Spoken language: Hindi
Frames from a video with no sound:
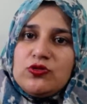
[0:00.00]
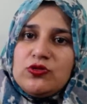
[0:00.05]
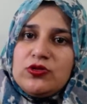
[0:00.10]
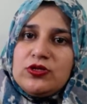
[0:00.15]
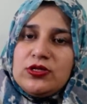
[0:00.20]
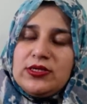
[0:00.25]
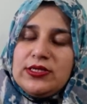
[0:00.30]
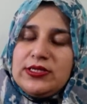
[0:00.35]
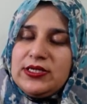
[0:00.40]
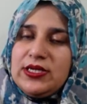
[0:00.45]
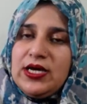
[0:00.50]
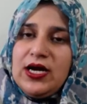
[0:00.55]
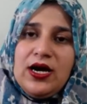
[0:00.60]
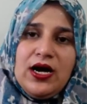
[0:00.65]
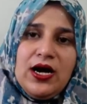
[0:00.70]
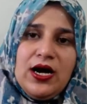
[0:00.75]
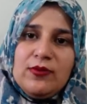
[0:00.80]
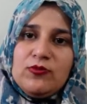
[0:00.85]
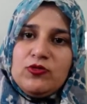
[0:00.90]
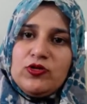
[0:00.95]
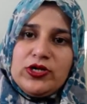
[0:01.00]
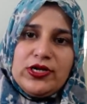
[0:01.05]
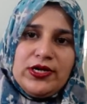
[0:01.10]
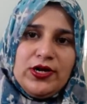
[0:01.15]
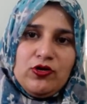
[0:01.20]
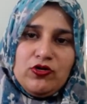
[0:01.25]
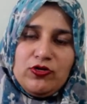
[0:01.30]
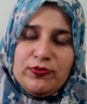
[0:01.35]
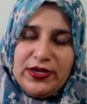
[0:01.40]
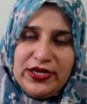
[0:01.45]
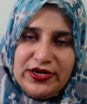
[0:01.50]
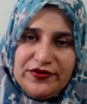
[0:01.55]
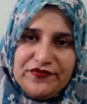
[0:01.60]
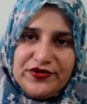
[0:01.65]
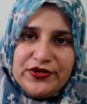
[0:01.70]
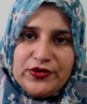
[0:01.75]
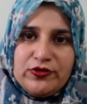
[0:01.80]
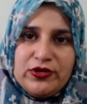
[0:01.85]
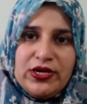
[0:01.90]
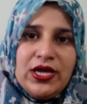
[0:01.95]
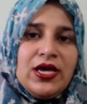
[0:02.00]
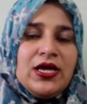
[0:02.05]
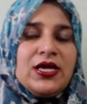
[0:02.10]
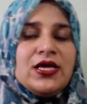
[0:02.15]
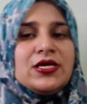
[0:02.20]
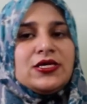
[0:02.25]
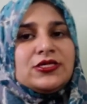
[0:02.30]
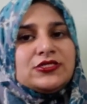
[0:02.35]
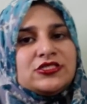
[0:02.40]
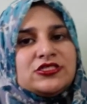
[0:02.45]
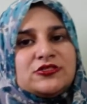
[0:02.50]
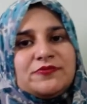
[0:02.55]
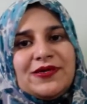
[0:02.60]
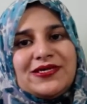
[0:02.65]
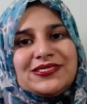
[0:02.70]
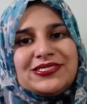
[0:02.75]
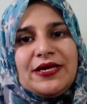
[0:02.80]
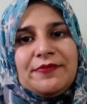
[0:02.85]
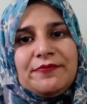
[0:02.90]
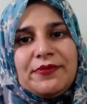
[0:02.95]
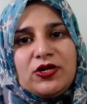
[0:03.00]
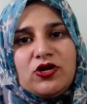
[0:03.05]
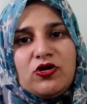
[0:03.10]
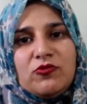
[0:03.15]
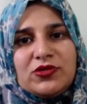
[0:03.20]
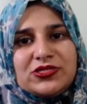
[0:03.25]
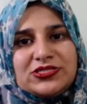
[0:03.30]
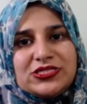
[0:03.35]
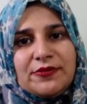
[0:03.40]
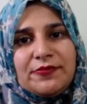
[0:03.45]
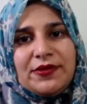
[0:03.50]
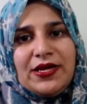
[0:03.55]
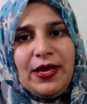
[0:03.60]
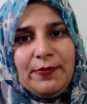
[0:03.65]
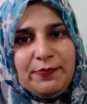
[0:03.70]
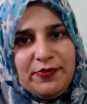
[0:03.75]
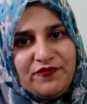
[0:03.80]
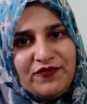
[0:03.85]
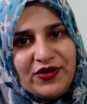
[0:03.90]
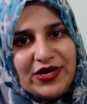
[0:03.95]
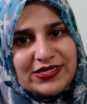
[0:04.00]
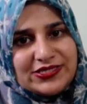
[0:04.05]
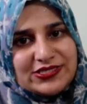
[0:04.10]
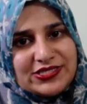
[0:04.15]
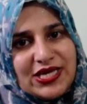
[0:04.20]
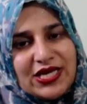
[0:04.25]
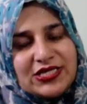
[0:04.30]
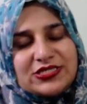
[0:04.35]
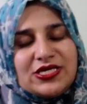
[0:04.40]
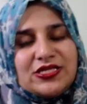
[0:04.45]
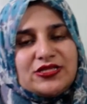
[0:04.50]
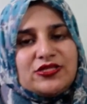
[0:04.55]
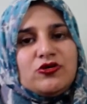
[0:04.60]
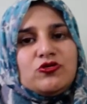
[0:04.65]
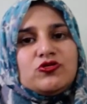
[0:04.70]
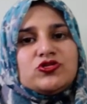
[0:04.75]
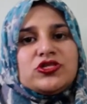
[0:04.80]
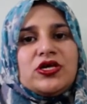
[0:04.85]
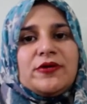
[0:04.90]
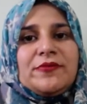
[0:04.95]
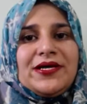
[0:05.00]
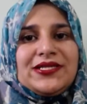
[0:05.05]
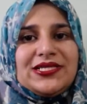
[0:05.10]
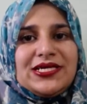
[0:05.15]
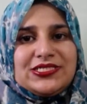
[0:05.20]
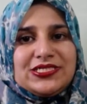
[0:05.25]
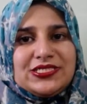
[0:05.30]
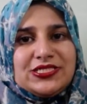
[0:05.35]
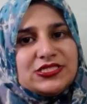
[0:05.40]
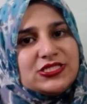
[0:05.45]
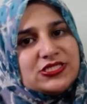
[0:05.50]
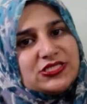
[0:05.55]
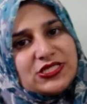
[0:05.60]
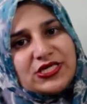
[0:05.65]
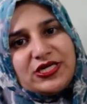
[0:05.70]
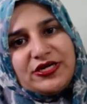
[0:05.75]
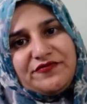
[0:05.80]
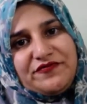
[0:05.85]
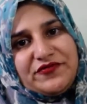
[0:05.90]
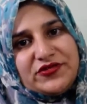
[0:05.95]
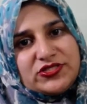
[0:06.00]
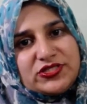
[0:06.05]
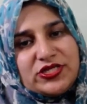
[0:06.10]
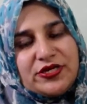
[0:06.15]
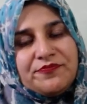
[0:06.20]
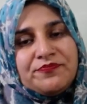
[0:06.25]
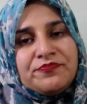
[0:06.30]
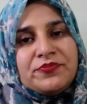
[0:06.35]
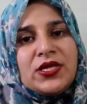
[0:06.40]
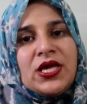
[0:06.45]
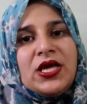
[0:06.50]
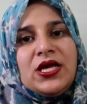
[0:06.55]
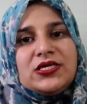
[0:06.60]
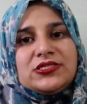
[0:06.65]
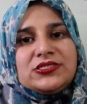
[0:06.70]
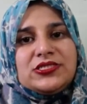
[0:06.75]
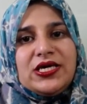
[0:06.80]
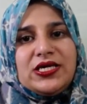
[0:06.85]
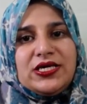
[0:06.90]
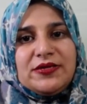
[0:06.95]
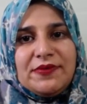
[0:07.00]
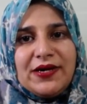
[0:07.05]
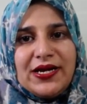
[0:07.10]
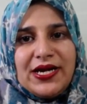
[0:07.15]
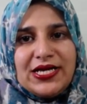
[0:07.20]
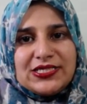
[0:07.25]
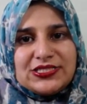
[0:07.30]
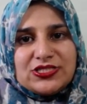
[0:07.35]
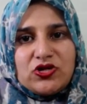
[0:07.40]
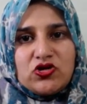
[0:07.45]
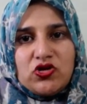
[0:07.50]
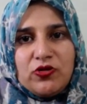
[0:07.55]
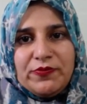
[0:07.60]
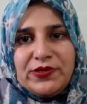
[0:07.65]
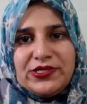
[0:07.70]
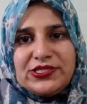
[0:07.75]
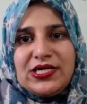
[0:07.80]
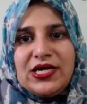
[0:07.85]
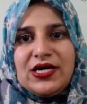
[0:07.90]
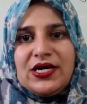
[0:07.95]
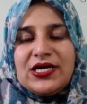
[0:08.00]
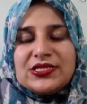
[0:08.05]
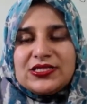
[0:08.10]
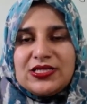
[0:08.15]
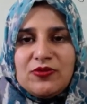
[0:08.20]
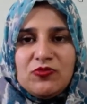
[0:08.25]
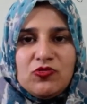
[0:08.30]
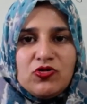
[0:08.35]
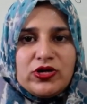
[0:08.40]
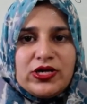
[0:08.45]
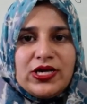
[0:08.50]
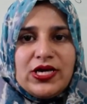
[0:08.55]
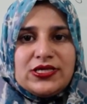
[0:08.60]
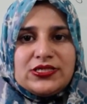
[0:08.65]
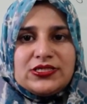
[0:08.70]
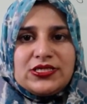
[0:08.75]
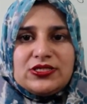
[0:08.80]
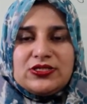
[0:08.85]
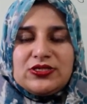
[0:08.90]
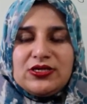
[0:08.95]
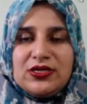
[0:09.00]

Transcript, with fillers: को ना हार्म हो रहा है ना को बेनिफिट हो रहा है जिसमें एग्जाम्पल कॉमन एग्जाम्पल एपीफाइड्स की आ जाती है और उसके बाद आ जाती है जी सक्करफिश की यही हमारा आज का टॉपिक था ख़त्म हो गया ये